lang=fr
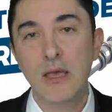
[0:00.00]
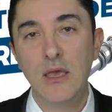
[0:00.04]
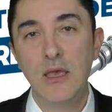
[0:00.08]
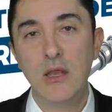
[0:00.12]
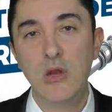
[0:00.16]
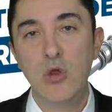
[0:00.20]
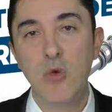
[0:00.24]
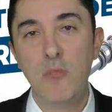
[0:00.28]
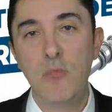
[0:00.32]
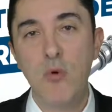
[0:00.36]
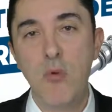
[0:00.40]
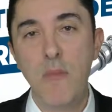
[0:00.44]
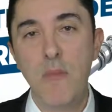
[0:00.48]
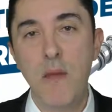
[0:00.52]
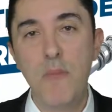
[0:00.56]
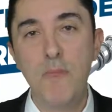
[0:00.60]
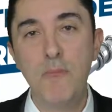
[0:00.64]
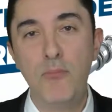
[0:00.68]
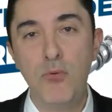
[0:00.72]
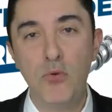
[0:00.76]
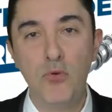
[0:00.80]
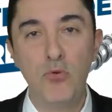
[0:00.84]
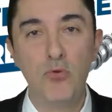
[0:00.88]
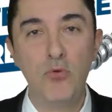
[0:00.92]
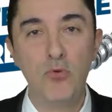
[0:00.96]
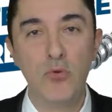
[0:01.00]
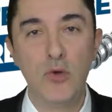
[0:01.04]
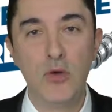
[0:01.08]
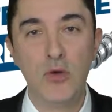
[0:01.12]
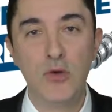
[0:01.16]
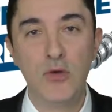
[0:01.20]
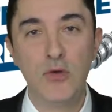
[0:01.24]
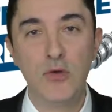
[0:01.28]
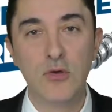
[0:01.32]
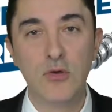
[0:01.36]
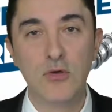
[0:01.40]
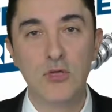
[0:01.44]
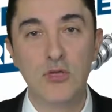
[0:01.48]
et il ne peut même plus
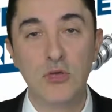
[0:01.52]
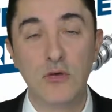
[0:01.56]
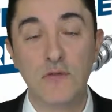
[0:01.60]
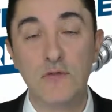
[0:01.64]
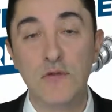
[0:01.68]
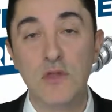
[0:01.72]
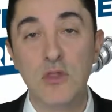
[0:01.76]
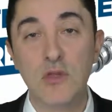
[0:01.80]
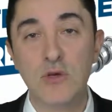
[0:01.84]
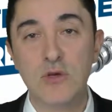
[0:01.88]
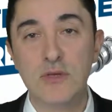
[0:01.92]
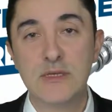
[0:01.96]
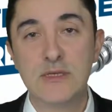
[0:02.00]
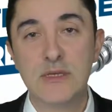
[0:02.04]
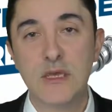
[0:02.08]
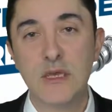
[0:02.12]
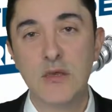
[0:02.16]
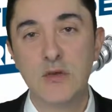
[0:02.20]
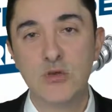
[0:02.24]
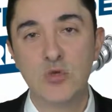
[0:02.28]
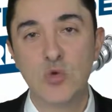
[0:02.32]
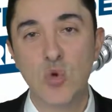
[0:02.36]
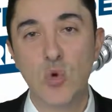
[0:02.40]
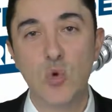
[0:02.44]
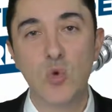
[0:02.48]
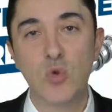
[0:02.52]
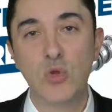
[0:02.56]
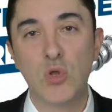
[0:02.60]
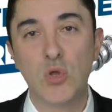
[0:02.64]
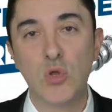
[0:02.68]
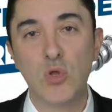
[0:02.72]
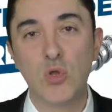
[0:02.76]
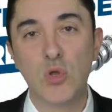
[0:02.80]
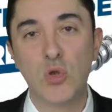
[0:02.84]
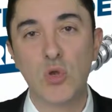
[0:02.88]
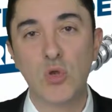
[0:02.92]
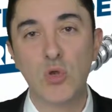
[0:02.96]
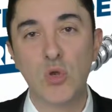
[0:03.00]
euh, se financer en se
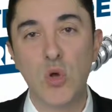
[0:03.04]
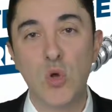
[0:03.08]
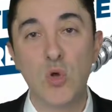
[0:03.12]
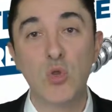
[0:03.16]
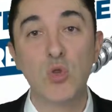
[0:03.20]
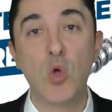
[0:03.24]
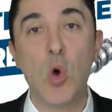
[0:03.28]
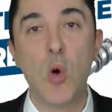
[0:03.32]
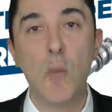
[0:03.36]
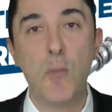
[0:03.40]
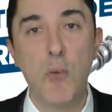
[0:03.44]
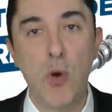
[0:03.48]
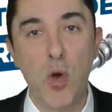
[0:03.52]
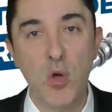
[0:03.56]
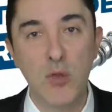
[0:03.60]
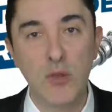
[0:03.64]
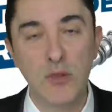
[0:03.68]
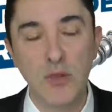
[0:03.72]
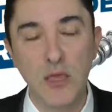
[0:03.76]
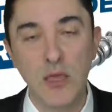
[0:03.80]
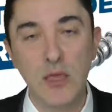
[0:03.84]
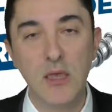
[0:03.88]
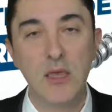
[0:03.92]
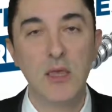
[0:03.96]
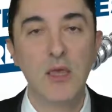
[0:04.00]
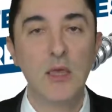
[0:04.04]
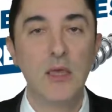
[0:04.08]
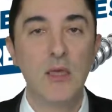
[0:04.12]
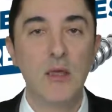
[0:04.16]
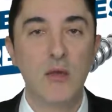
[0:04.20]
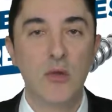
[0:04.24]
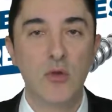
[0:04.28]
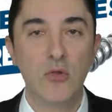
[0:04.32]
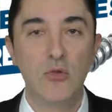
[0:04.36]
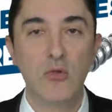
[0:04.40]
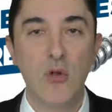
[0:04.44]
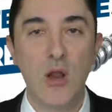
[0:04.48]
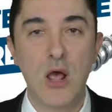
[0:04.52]
contentant d'emprunter
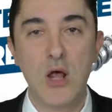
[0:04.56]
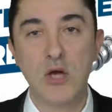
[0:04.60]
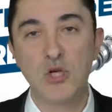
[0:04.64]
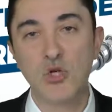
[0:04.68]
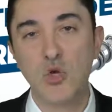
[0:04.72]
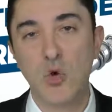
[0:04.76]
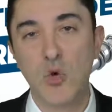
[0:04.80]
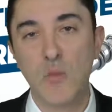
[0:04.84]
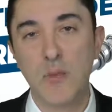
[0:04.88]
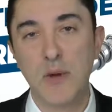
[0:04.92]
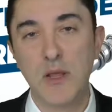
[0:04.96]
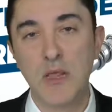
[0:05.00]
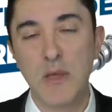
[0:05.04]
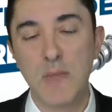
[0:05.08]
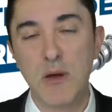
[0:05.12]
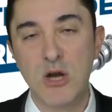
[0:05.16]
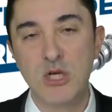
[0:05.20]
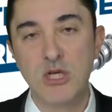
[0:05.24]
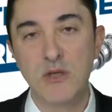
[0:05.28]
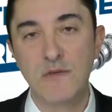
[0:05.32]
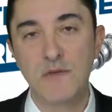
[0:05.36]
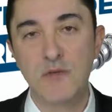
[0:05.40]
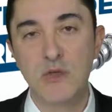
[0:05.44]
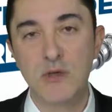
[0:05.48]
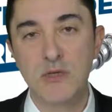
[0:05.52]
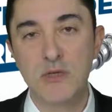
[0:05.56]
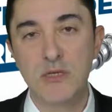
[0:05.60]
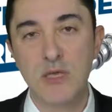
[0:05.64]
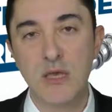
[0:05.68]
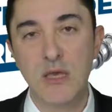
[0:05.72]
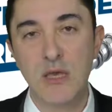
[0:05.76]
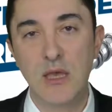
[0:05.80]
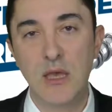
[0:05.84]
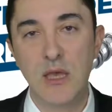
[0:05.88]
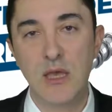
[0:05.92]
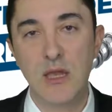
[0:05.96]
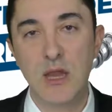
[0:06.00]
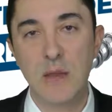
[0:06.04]
euh, de l'argent auprès des marchés
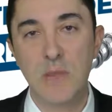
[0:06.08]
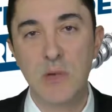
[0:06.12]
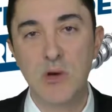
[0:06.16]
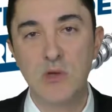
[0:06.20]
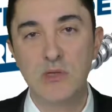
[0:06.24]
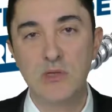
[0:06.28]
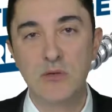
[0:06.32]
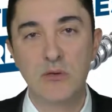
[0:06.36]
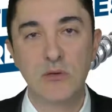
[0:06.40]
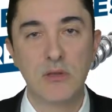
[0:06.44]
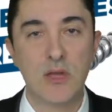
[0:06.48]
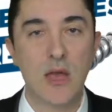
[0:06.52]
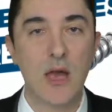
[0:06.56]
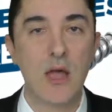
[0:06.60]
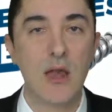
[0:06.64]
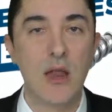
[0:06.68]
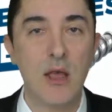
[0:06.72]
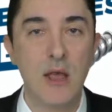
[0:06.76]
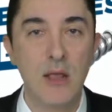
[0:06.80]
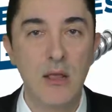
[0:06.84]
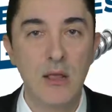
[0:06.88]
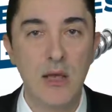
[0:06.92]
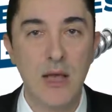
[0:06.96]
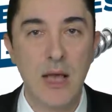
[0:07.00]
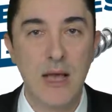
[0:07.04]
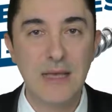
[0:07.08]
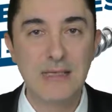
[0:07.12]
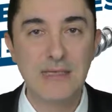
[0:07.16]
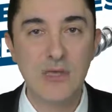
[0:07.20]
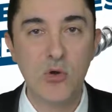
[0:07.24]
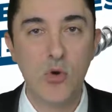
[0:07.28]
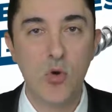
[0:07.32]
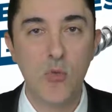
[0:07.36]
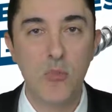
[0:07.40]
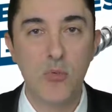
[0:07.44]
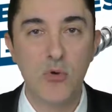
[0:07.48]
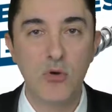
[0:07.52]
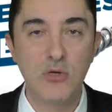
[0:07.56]
financiers et de la Banque centrale à
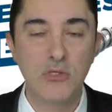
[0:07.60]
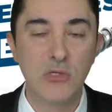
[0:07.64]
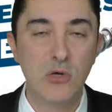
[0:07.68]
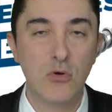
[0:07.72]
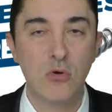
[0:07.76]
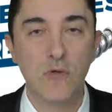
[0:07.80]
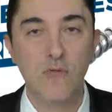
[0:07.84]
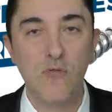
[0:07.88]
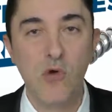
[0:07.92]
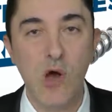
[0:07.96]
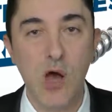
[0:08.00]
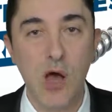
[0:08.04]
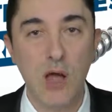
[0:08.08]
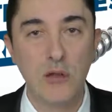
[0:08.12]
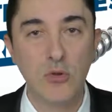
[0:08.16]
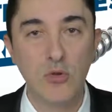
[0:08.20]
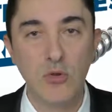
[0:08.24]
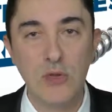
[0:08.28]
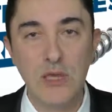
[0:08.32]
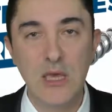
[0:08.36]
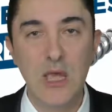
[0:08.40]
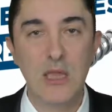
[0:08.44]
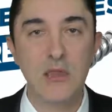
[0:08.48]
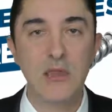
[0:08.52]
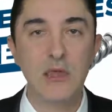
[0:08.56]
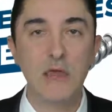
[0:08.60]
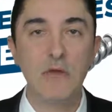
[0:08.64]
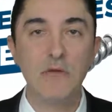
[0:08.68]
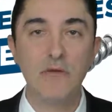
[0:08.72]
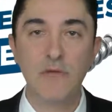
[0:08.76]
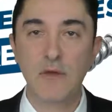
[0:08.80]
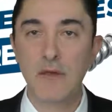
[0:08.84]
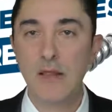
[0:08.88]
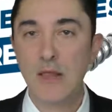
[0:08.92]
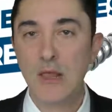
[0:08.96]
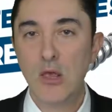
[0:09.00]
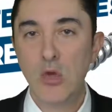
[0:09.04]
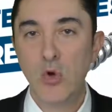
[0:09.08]
0%, voire à taux négatif.